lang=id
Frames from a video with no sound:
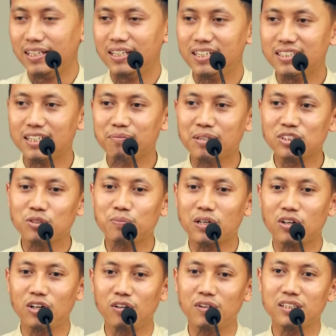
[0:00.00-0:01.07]
Ini termasuk
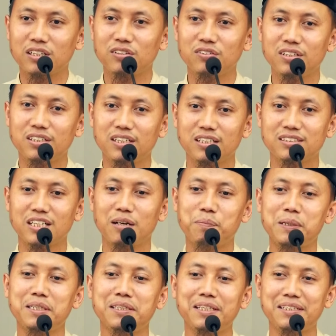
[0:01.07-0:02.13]
berkholwat atau tidak?
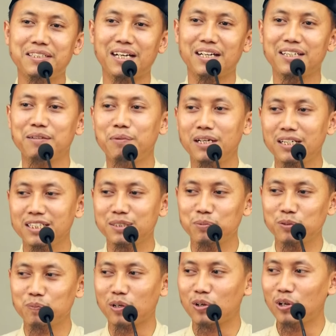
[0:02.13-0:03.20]
Jawabannya tidak. Gimana
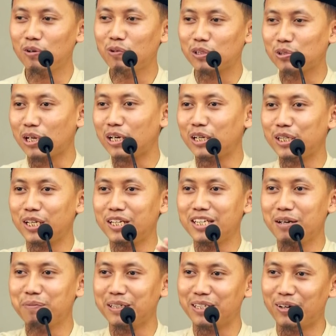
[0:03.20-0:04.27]
disebut berkholwat? Kanan
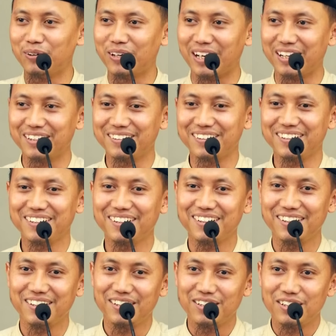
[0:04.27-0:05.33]
kirinya banyak orang.
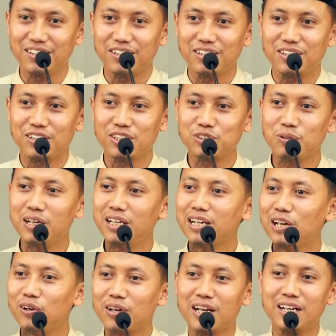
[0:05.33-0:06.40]
Kecuali
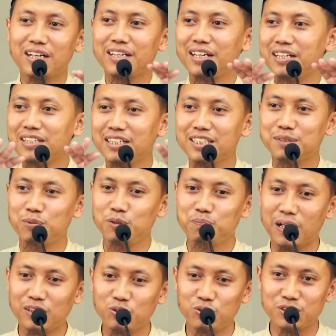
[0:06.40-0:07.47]
kalau kanan kirinya disebut
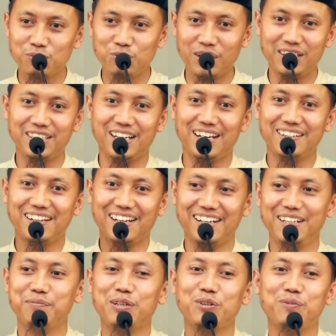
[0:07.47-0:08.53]
batu semuanya. Nah,
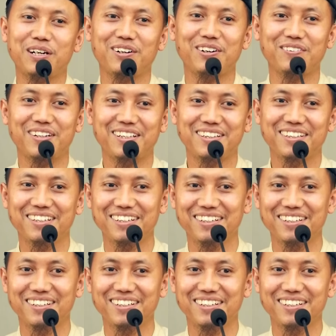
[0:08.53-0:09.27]
ini baru berkholwat.